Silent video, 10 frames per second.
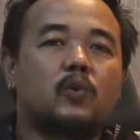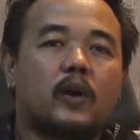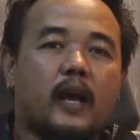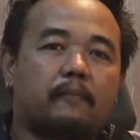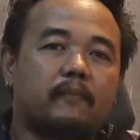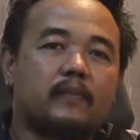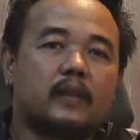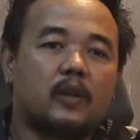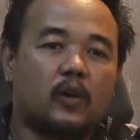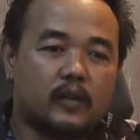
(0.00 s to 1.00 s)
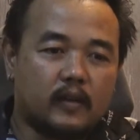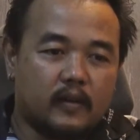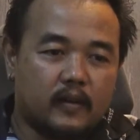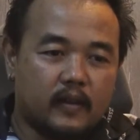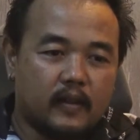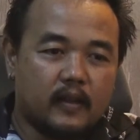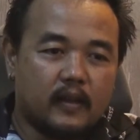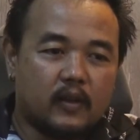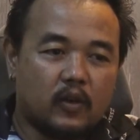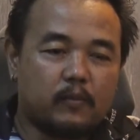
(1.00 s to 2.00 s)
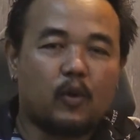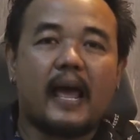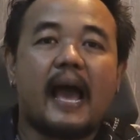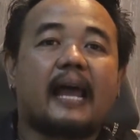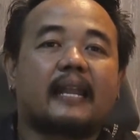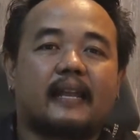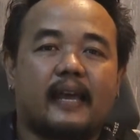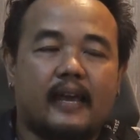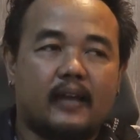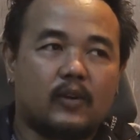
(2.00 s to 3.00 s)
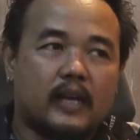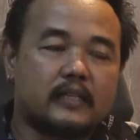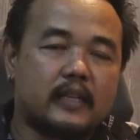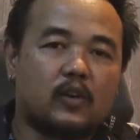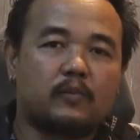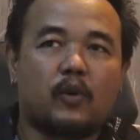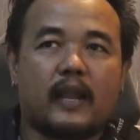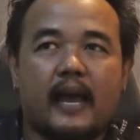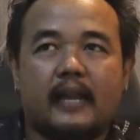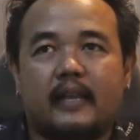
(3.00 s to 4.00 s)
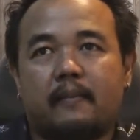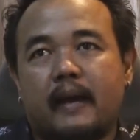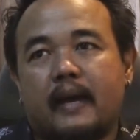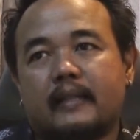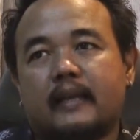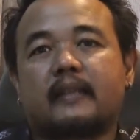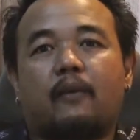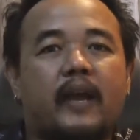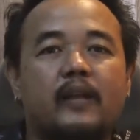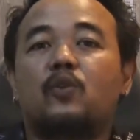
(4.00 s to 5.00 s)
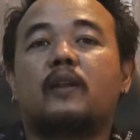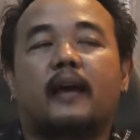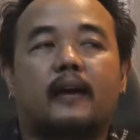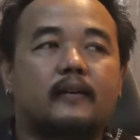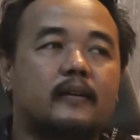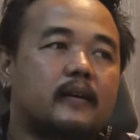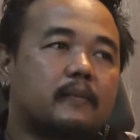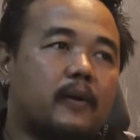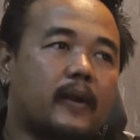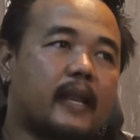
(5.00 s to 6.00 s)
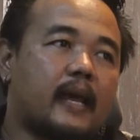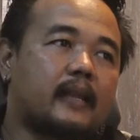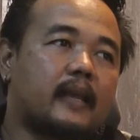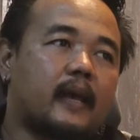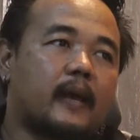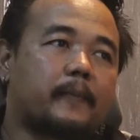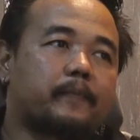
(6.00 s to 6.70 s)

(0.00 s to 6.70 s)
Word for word: อยู่กับรถรถโบราณนะฮะรถคลาสสิกรถโบราณเนี่ยมาตั้งแต่วัยรุ่นแล้ว เพราะฉะนั้นเนี่ย